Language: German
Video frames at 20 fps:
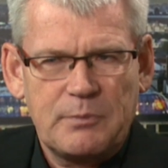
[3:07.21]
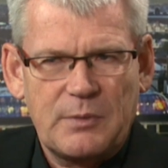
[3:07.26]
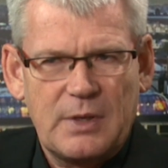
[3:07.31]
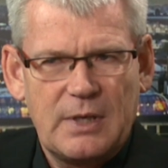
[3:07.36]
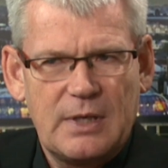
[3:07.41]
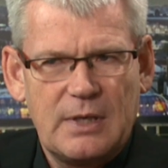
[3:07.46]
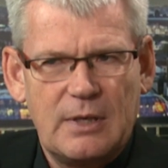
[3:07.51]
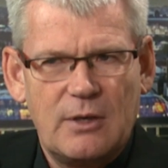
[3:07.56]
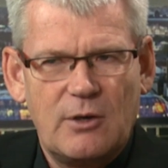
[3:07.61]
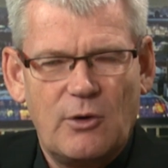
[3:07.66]

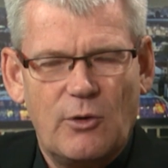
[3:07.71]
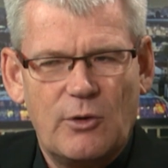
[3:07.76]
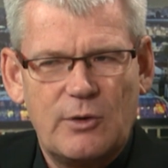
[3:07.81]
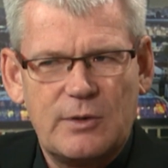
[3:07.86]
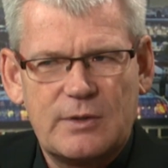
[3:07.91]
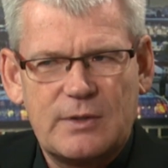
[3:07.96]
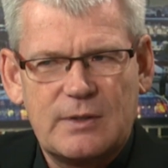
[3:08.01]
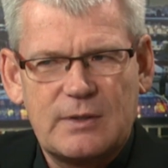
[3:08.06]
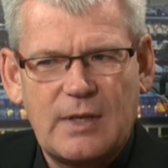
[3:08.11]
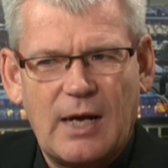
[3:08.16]
Äh,
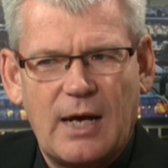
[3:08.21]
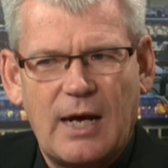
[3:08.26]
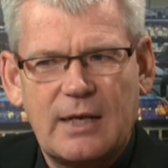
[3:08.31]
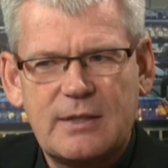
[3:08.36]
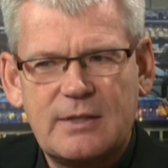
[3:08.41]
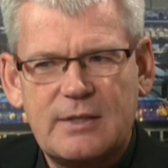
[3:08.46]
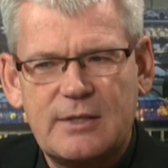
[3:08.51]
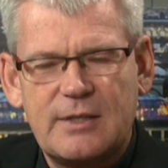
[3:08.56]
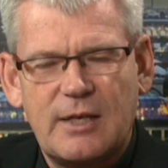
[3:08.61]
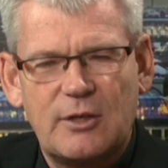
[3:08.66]
und da
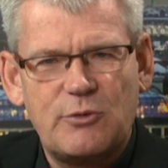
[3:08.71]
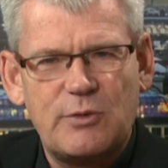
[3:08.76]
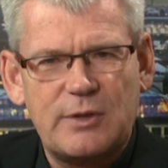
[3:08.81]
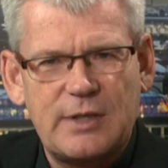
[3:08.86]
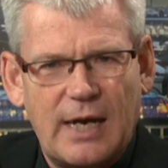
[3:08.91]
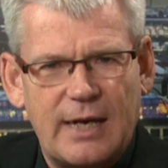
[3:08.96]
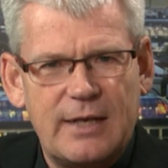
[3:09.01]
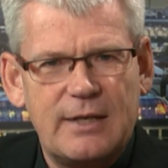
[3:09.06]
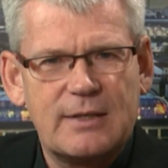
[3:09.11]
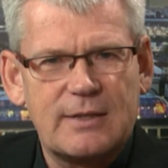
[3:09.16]
hat sich
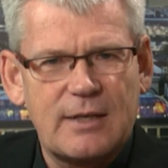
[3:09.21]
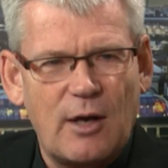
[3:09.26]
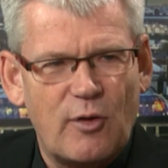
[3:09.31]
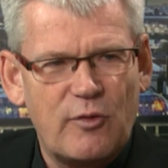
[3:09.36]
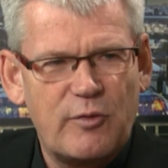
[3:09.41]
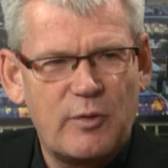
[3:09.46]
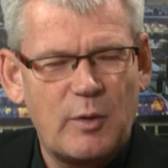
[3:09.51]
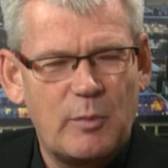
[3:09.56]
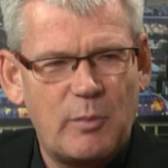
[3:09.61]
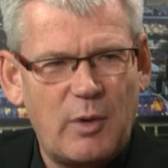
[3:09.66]
natürlich einiges
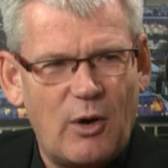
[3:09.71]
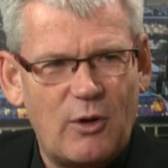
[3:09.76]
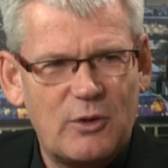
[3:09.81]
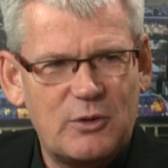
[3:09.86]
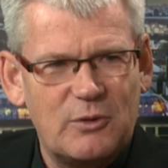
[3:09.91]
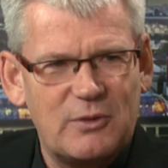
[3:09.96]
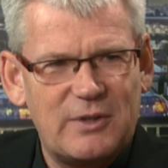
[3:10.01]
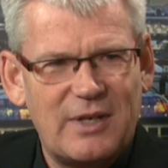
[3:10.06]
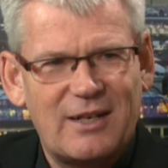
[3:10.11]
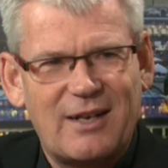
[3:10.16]
aufgebaut
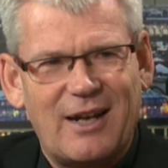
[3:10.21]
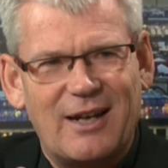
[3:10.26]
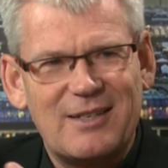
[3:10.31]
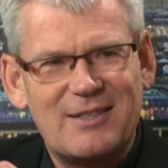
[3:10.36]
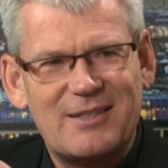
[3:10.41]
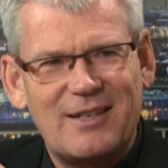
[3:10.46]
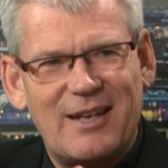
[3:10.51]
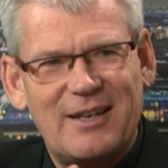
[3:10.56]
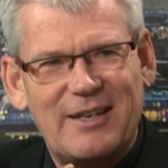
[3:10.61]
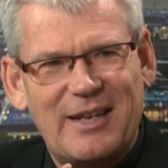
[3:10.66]
und der
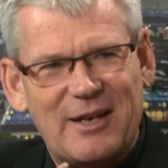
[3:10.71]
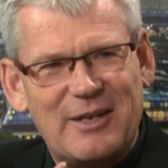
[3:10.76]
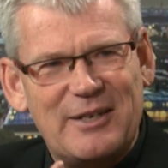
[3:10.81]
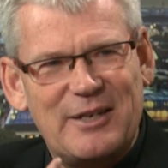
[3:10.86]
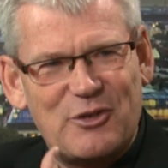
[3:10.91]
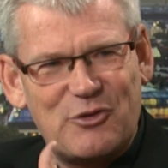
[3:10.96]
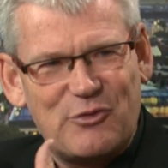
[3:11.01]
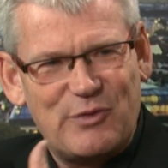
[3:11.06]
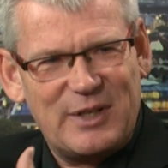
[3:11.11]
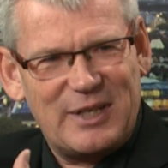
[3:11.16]
Kanzler ja in
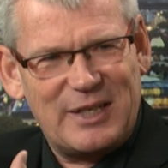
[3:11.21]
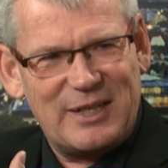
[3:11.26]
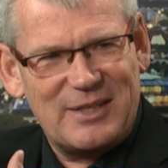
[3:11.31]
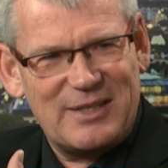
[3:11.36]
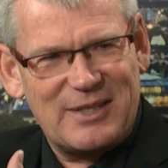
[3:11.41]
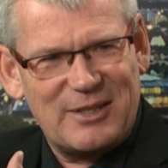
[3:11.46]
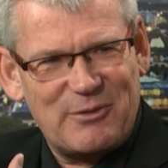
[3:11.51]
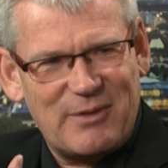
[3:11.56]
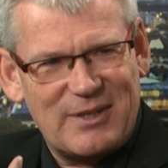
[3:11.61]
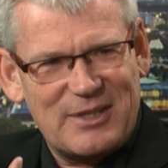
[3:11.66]
der schwierigen
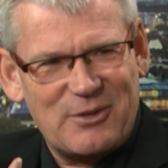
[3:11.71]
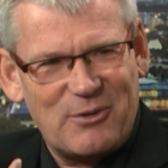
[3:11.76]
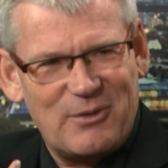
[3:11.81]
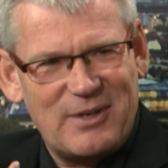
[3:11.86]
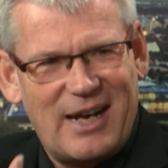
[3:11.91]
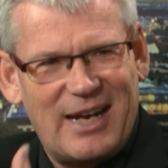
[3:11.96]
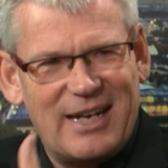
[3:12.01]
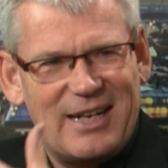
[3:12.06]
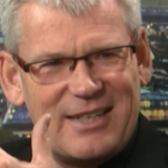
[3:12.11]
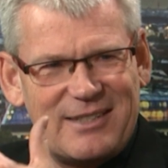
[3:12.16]
Situation,
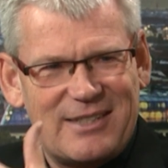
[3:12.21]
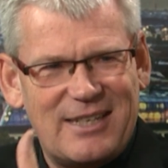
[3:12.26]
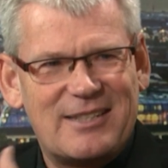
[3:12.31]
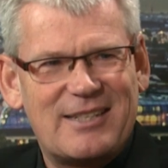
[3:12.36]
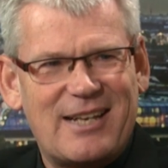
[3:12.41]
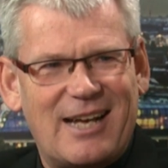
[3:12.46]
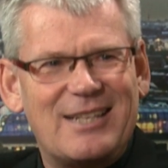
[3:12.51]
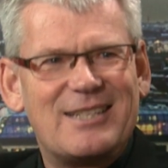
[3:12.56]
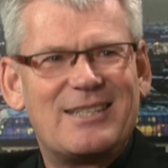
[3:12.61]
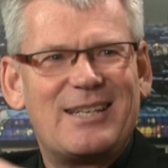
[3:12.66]
einerseits
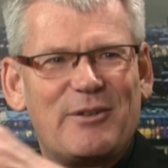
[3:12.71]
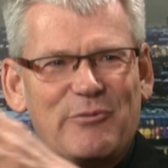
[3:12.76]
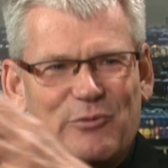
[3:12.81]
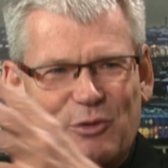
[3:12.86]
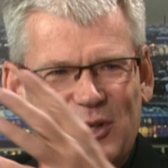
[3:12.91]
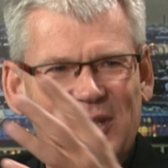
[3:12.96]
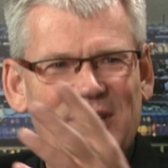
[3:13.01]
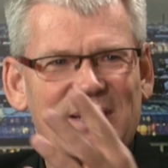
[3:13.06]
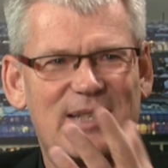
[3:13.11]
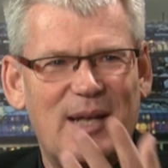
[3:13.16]
Kanzler
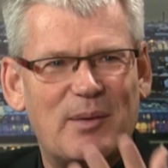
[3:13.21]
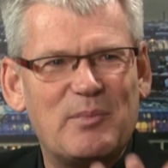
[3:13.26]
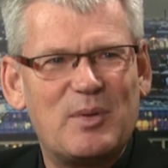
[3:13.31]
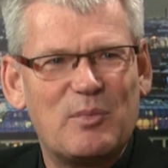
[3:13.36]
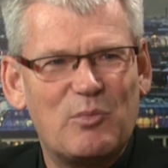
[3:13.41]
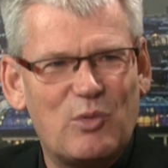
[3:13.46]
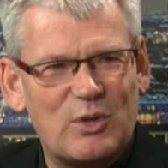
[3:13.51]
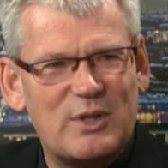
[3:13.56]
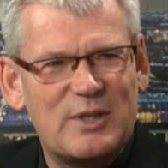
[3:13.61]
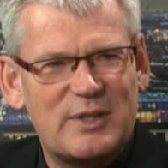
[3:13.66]
für die gesamte
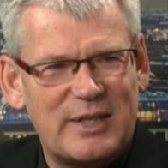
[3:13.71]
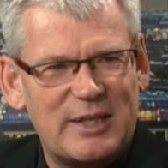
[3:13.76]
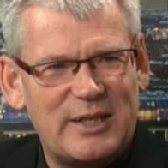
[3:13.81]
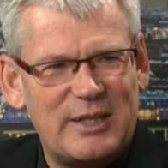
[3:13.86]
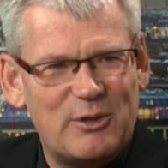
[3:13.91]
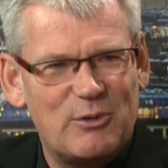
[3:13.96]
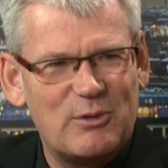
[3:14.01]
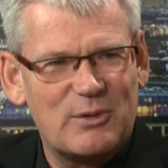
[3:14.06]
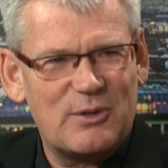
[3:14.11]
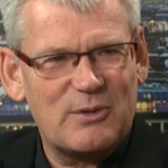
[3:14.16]

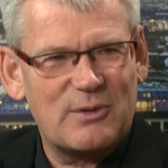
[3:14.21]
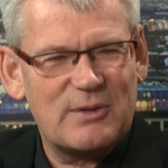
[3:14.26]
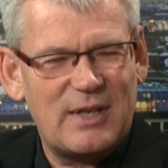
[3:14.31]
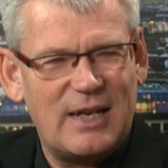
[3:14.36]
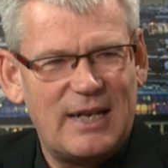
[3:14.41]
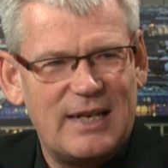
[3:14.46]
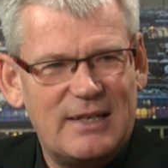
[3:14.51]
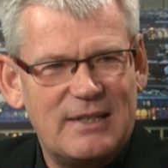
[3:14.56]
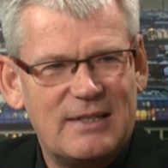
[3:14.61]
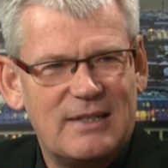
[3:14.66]
Bundesregierung zu
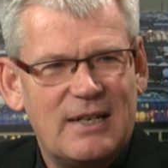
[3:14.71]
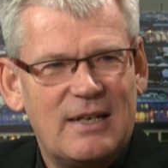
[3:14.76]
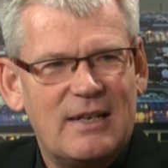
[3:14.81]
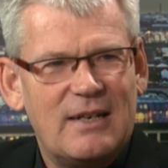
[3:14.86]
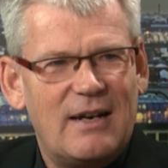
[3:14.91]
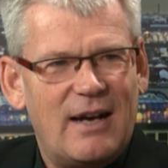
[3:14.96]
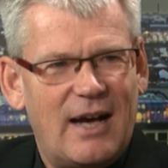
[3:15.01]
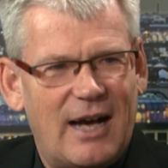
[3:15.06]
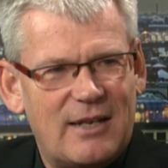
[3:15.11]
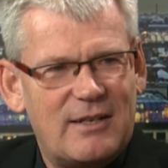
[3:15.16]
sein,
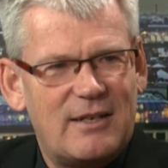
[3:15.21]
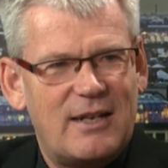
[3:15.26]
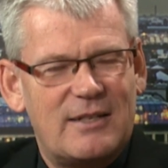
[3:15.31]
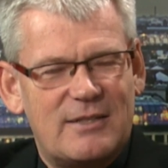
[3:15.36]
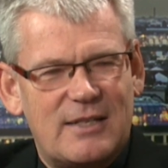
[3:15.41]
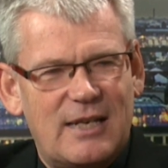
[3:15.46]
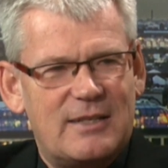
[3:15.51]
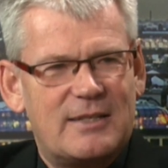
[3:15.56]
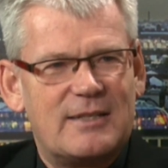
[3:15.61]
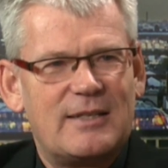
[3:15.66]

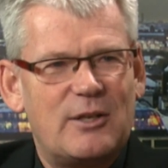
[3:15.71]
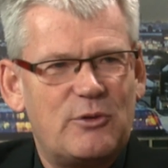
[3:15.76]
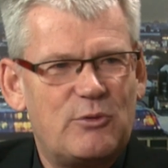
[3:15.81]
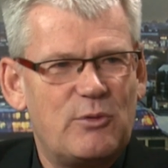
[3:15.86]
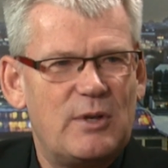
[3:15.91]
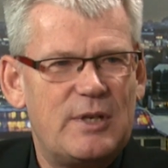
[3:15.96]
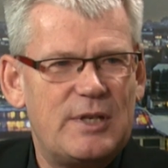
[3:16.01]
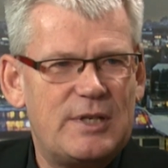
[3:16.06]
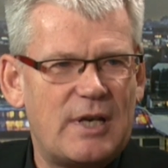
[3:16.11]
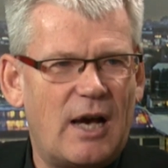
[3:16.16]
andererseits
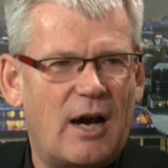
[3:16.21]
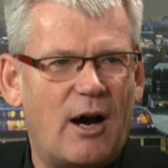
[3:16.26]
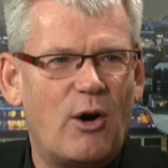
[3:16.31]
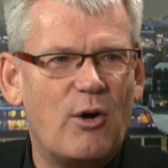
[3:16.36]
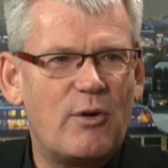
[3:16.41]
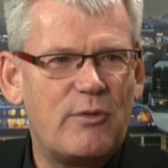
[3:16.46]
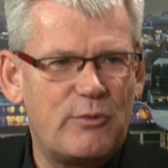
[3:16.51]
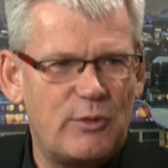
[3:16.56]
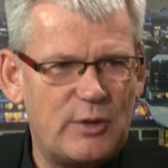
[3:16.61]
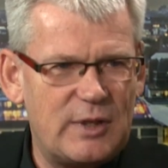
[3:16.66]
natürlich
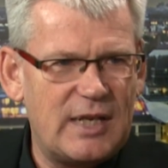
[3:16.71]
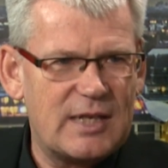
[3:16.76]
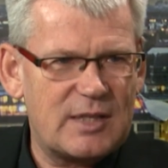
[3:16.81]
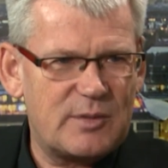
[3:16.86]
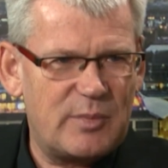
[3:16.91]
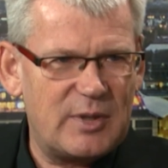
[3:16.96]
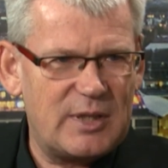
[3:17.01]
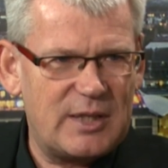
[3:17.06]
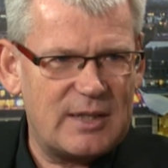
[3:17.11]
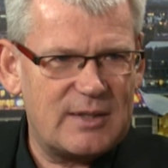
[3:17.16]
auch für die
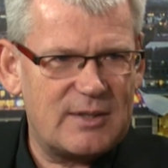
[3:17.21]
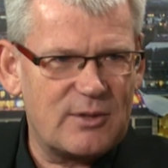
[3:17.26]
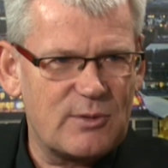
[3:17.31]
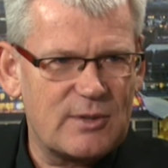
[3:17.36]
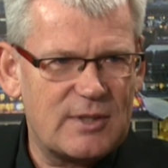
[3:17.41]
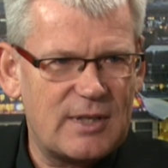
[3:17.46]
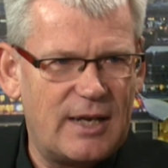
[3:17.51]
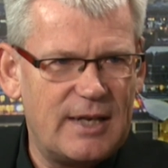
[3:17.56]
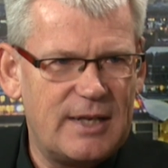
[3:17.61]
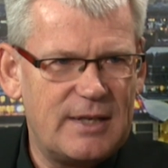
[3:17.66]
SPD zu
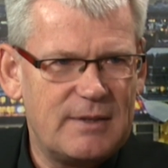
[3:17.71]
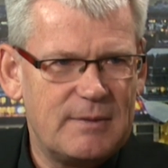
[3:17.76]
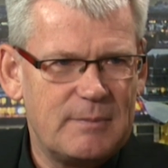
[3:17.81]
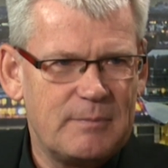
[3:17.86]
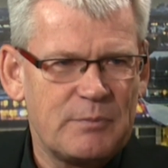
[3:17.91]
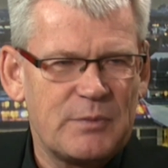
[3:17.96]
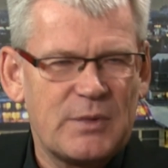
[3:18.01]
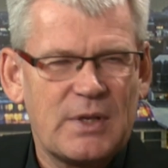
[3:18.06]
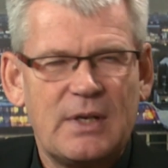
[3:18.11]
sein.